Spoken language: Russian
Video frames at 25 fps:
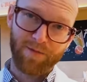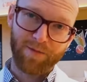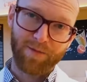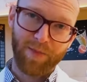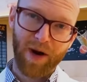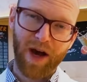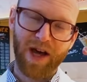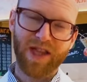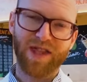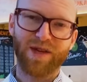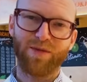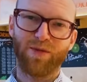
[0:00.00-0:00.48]

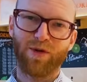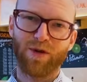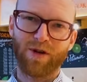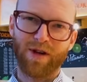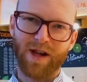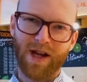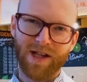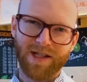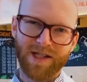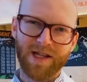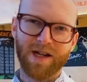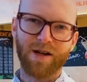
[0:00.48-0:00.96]
Поэтому
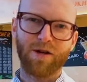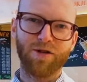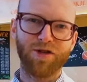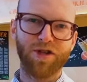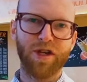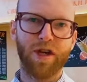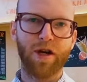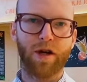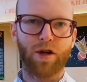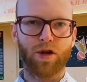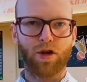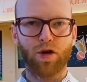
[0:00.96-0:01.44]
для тех
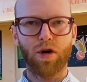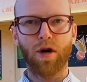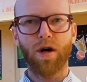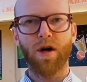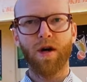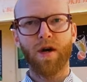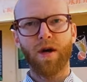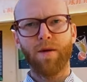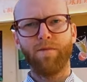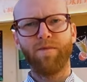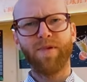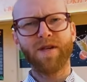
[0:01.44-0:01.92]
людей, кто
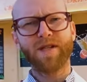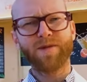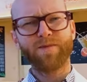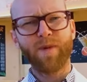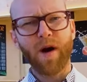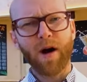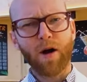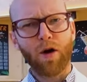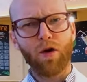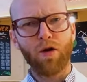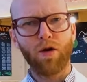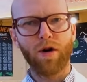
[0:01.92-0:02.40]

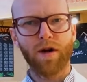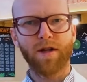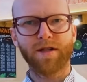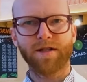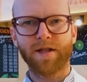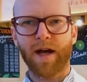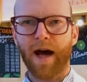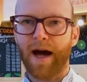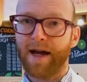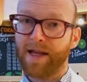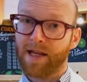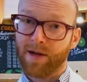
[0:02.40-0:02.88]

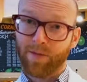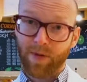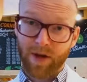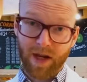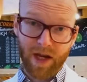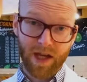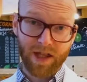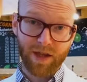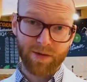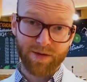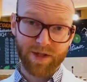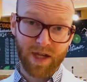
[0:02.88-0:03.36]
беспокоится о
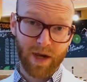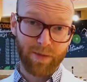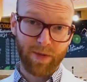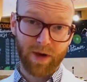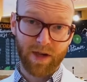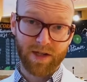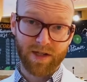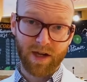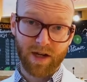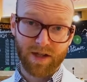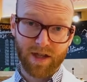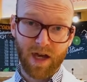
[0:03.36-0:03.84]
неприятном
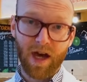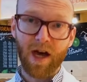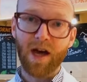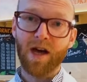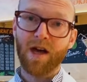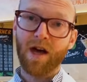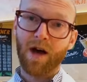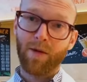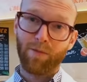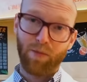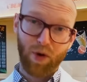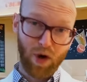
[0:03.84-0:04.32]
запахе изо рта,
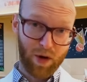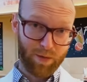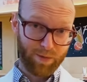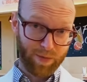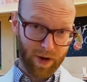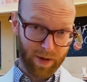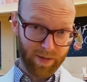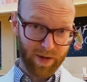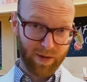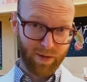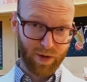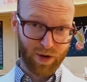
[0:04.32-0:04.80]

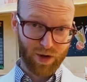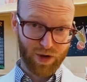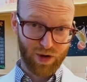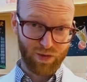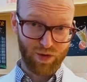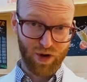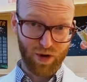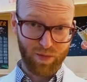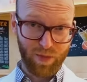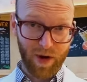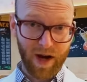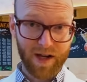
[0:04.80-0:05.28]
помимо
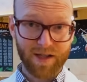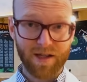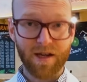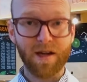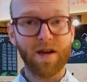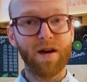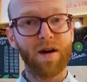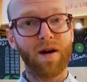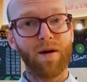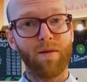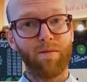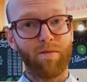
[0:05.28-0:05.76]
зубной пасты,
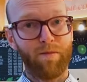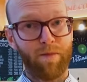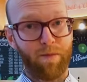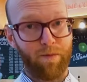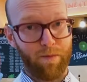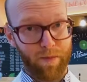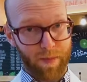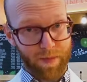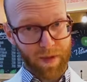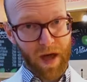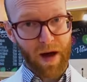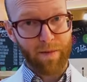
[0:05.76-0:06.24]

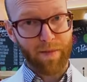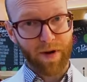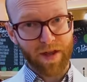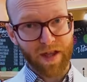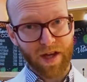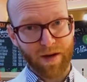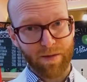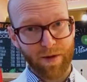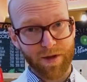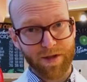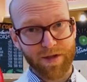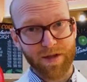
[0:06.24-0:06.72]
нам
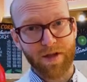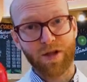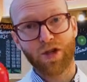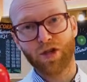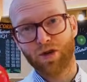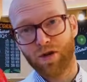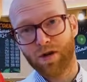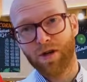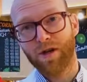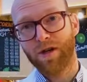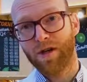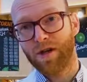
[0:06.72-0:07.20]
понадобится
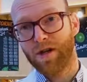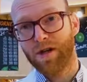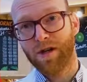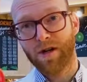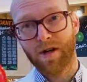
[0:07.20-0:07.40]
еще и